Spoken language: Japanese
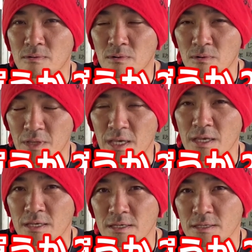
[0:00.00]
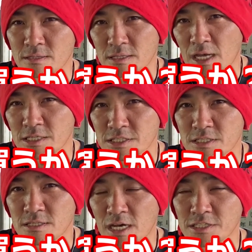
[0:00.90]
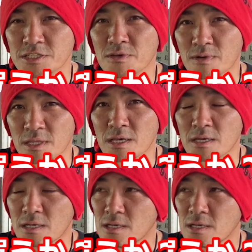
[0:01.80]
今後ね、大事、大事っていうかね、